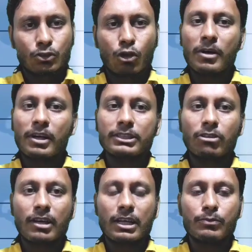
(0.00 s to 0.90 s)
সমাজ
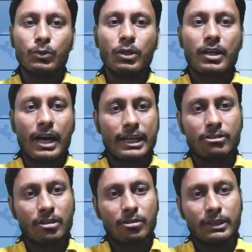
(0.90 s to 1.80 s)
গড়ার মূল
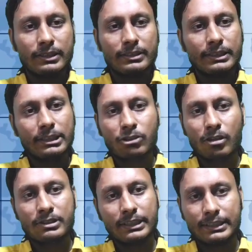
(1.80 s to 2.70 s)
কারিগর হলেন
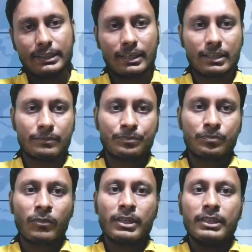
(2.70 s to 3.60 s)
শিক্ষক শিক্ষিকারা
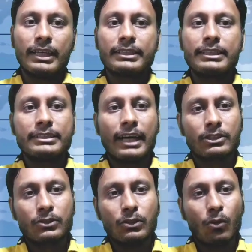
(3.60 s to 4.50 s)
একটি
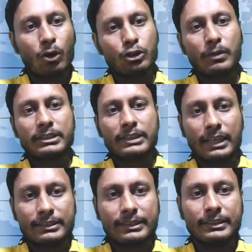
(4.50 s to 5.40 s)
ছাত্র অথবা
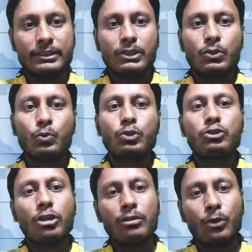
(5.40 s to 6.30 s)
ছাত্রীর
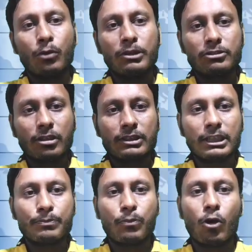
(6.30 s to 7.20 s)
উজ্জ্বল
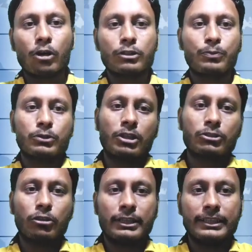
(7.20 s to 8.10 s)
ভবিষ্যতের পথ
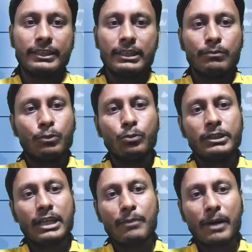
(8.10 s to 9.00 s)
প্রদর্শকের
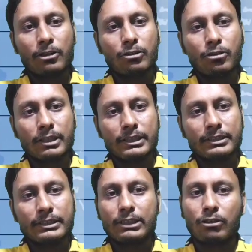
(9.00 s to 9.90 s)
ভূমিকা পালন করেন
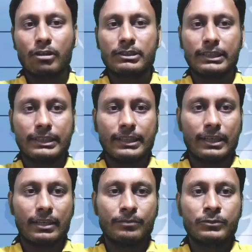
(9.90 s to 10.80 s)
শিক্ষক
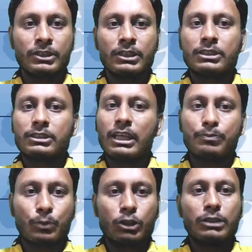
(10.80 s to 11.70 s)
শিক্ষিকারা তাই
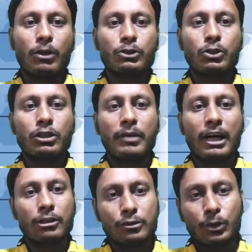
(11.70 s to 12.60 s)
প্রতি বছর
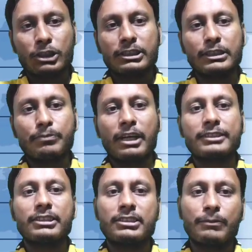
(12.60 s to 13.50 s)
ভারতবর্ষে
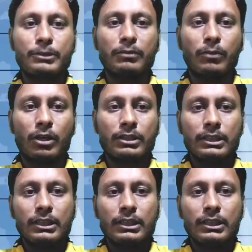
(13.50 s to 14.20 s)
পাঁচই সেপ্টেম্বর